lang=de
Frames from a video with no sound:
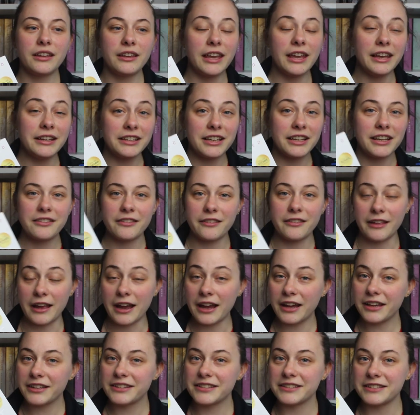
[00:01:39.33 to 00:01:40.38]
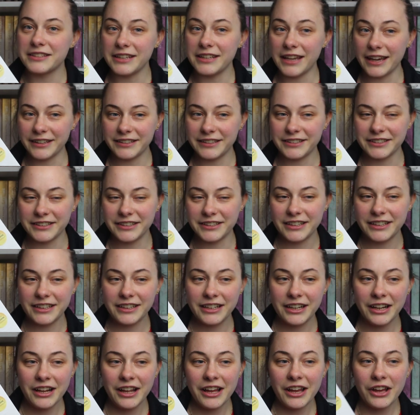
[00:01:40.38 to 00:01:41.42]
geht jetzt nach
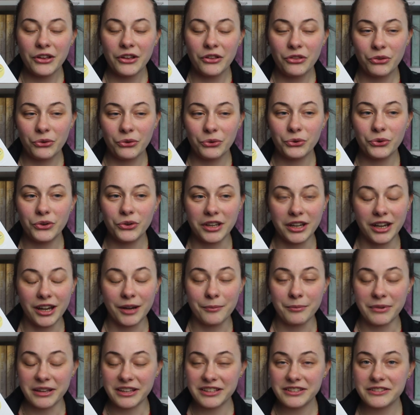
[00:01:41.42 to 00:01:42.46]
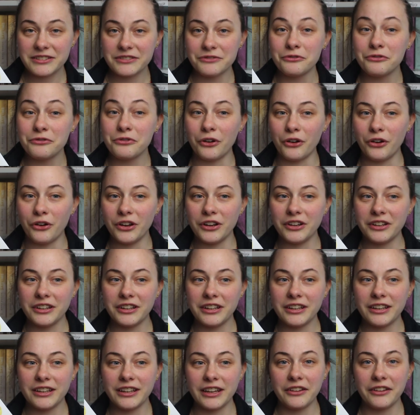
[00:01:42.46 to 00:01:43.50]
Seattle zu ihrer besten
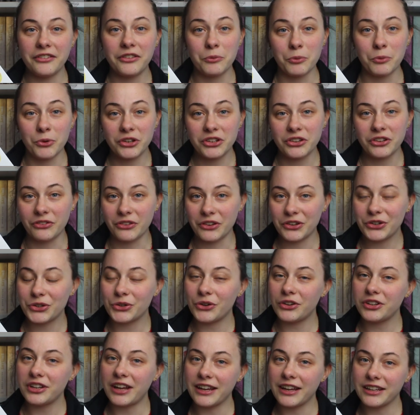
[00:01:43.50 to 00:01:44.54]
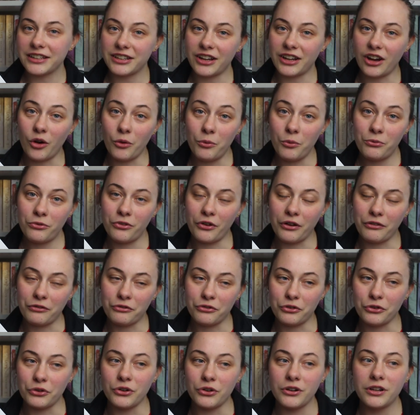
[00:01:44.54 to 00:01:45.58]
Freundin, denn sie möchte sich dort einen Traum
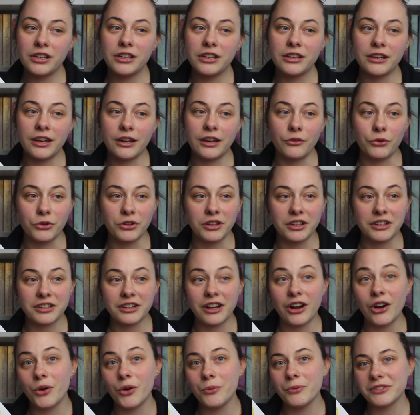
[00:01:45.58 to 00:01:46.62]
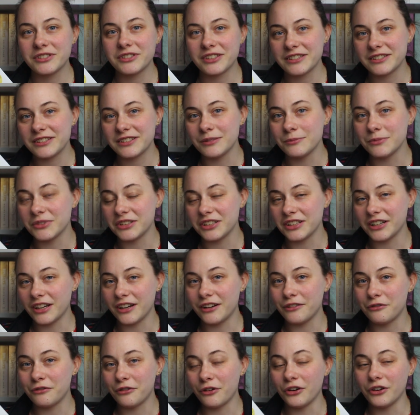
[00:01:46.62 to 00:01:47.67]
verfüllen. und ihr Traum ist, dass sie mit
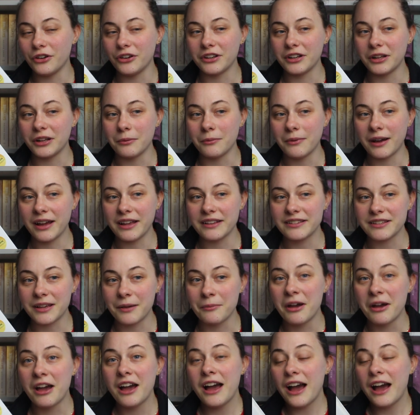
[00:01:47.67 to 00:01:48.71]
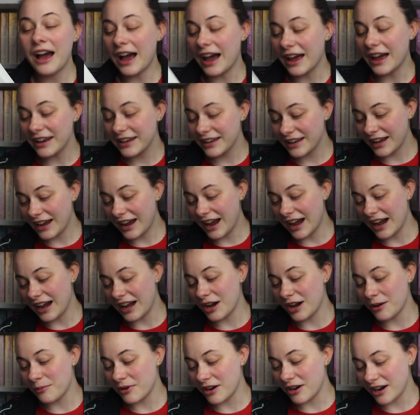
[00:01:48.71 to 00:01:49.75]
ihrer Freundin gemeinsam an der
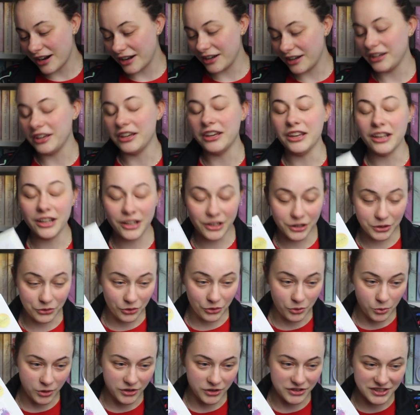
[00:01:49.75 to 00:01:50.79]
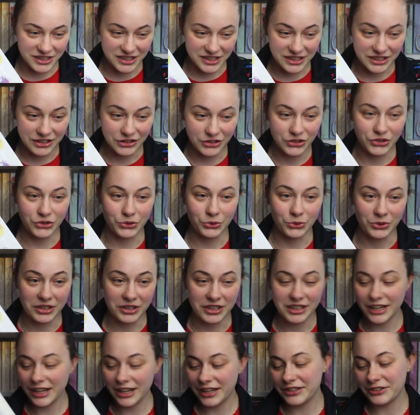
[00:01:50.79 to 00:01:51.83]
Harbor Hill University
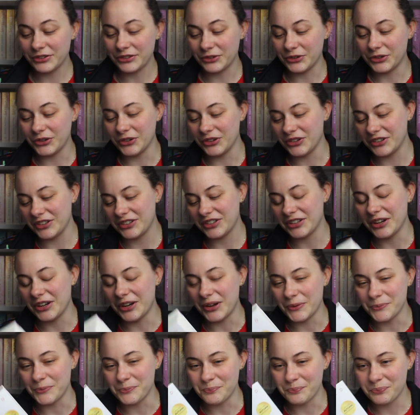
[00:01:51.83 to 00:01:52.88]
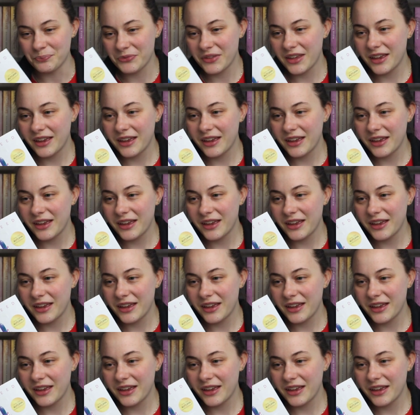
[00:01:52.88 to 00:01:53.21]
studiert. Und ähm,